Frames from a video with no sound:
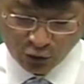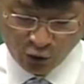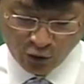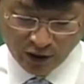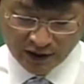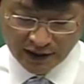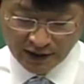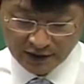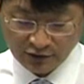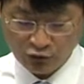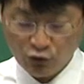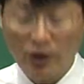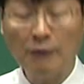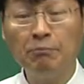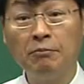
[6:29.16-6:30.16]
통화되는
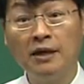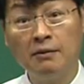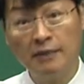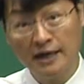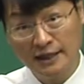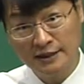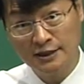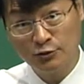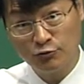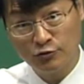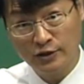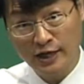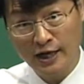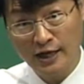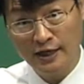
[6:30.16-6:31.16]
화폐 발행
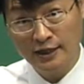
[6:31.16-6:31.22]
제도다.